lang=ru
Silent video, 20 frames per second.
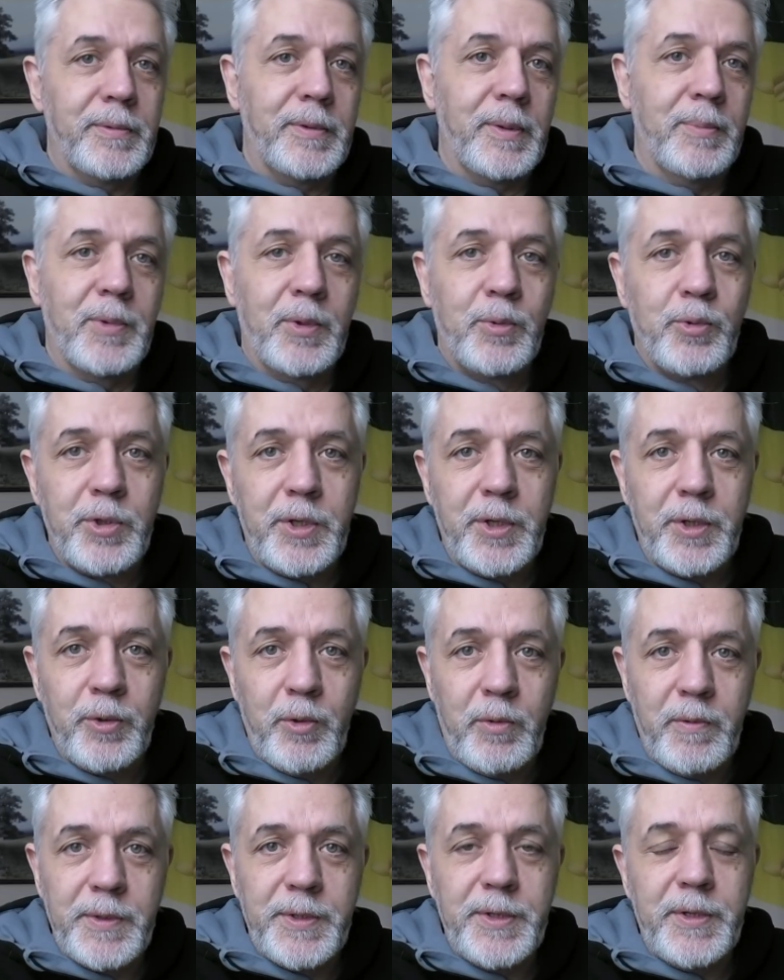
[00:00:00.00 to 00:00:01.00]
там, русские
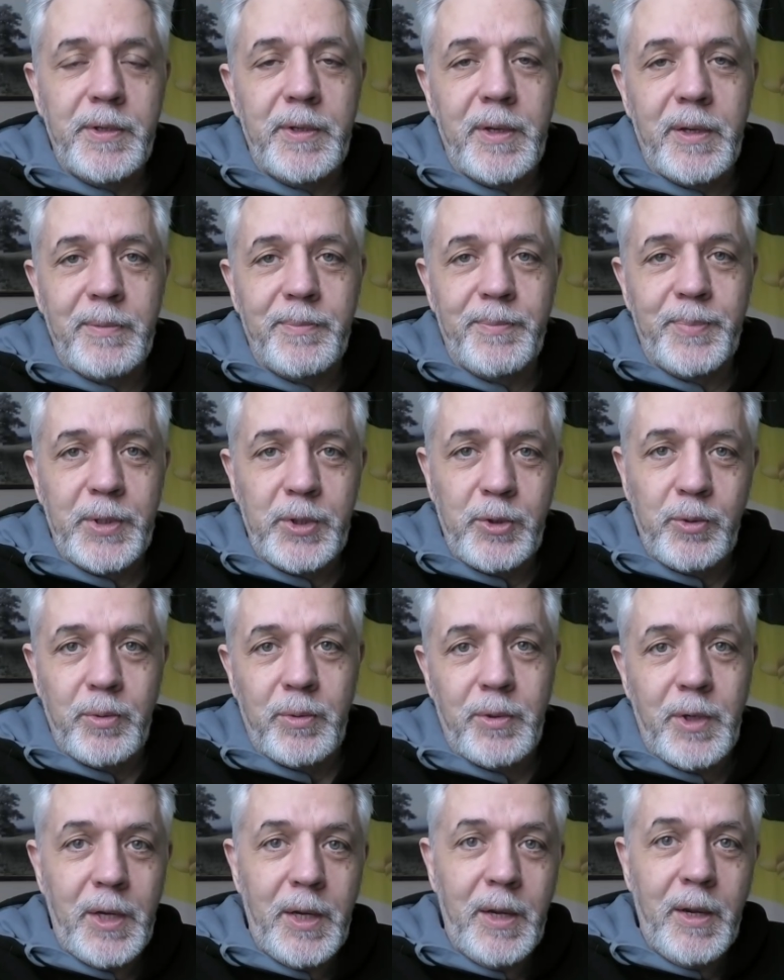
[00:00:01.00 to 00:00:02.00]
новости я
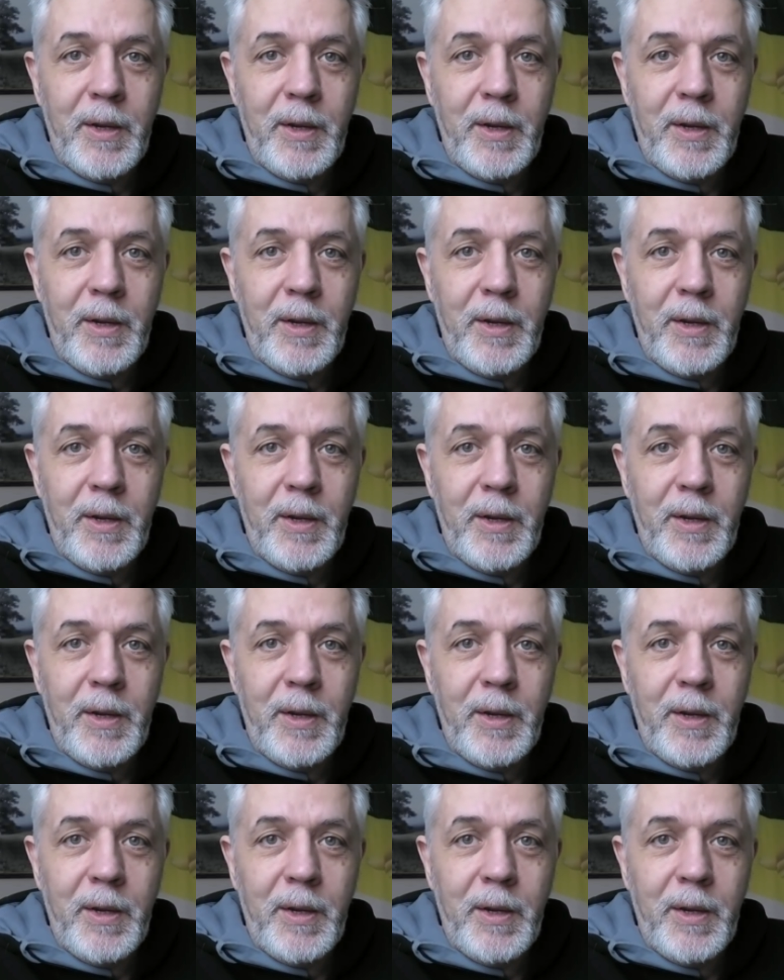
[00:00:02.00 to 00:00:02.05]
пишу.